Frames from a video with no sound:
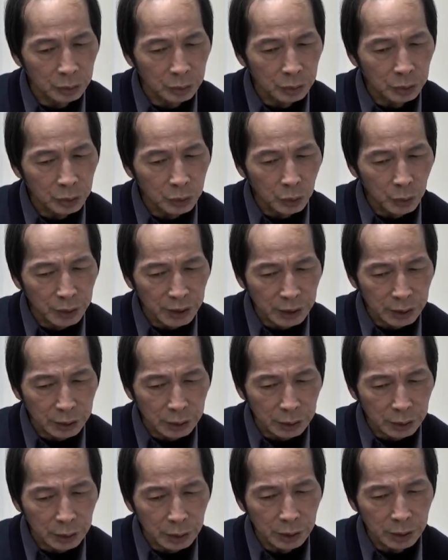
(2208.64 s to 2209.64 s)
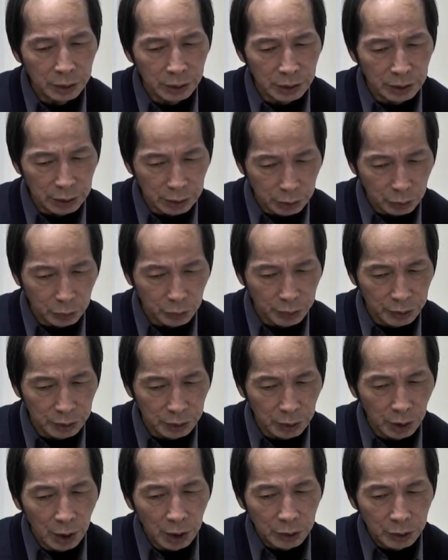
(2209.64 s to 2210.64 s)
说一时亦应如是，
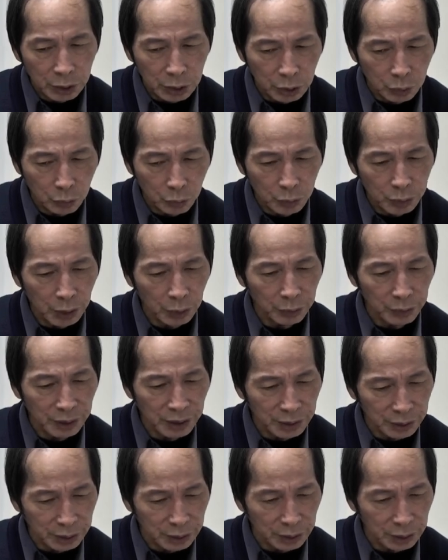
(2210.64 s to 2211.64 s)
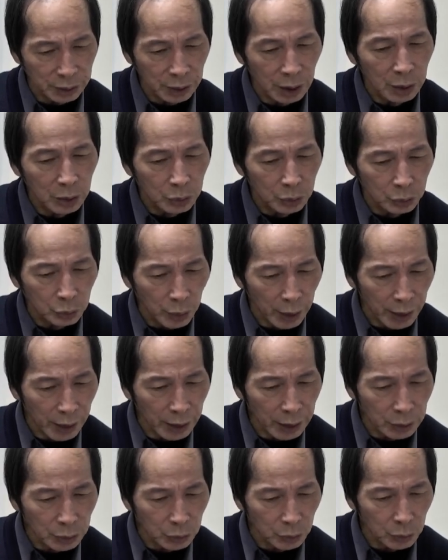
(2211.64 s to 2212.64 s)
实无有一时，
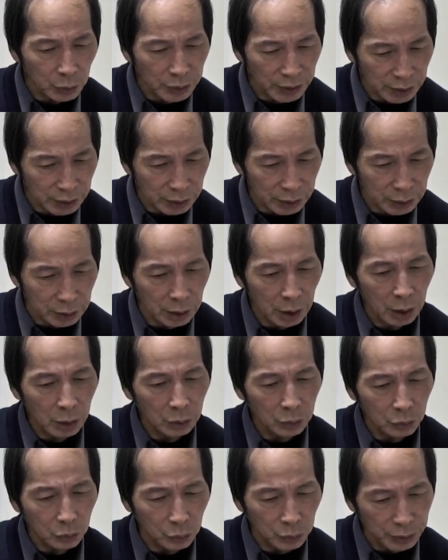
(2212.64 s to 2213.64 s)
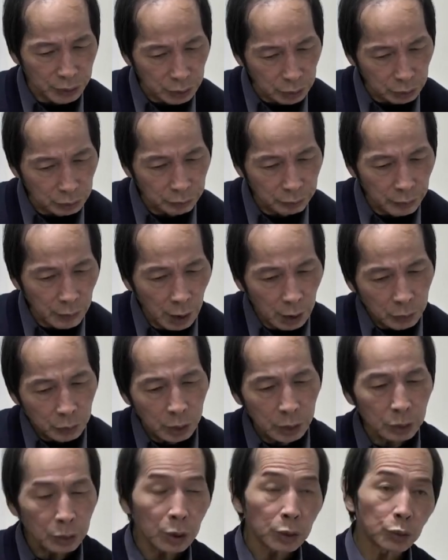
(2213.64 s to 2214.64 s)
随俗一时无究。所以
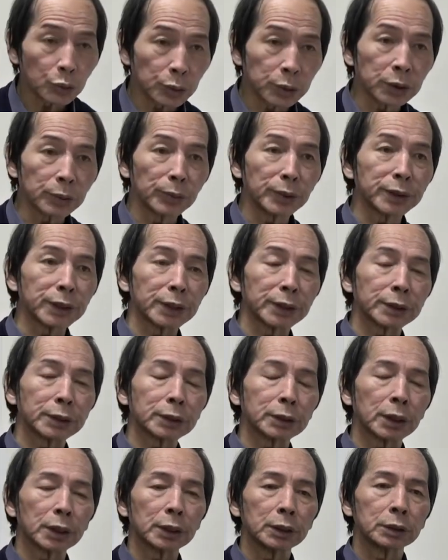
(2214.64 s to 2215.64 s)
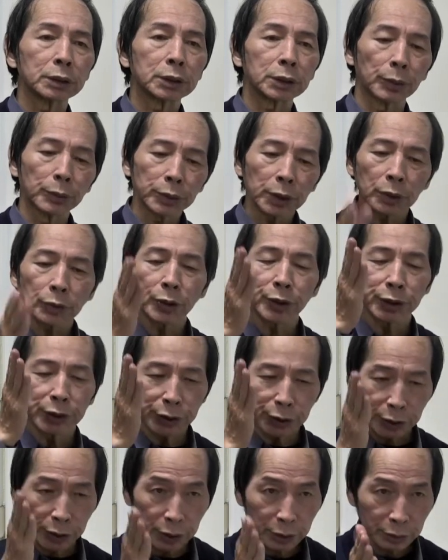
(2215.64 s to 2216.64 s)
有的祖师怎么解释呢？什么叫做一
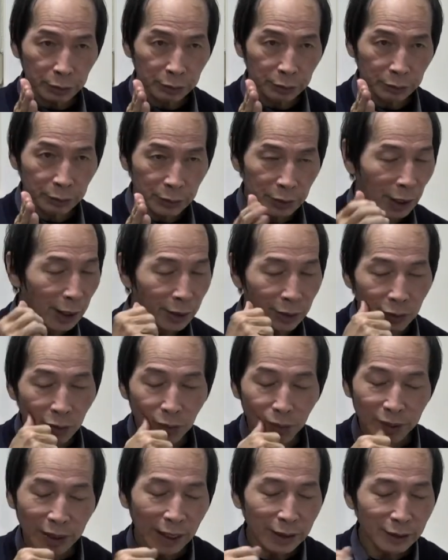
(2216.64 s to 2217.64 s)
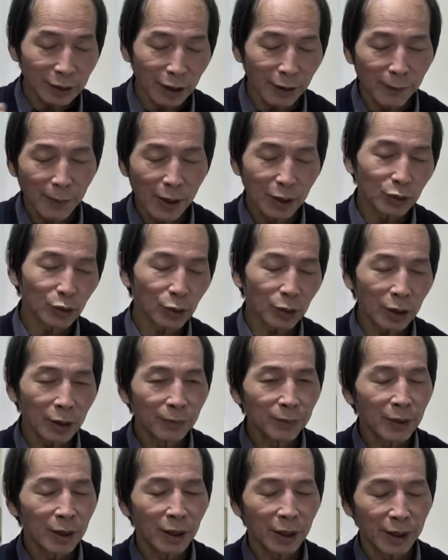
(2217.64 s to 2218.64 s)
时？刚刚我们谈到说，
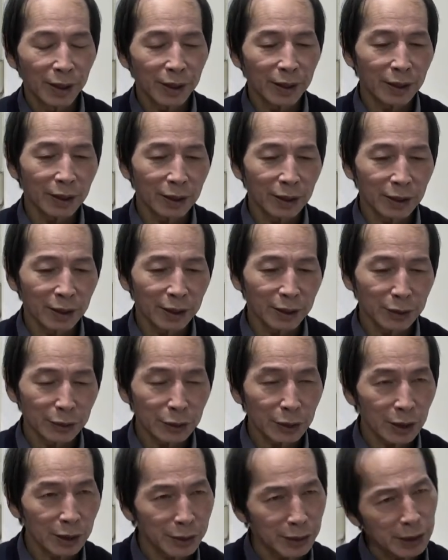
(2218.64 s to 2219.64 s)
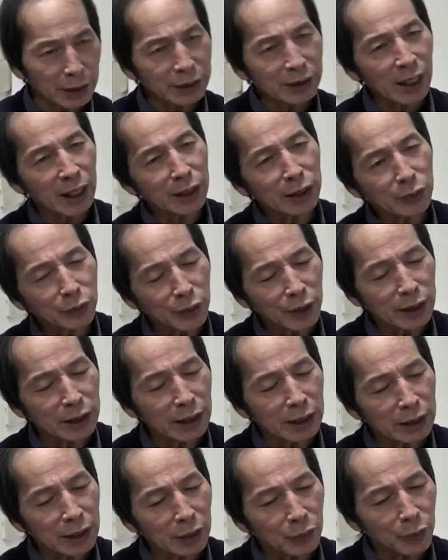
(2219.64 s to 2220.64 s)
这个灵山一会，俨
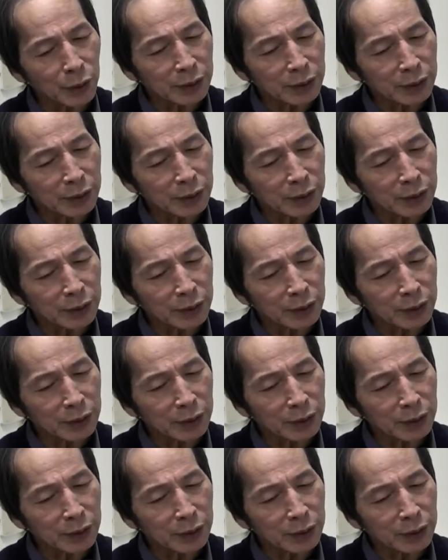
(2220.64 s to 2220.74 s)
然未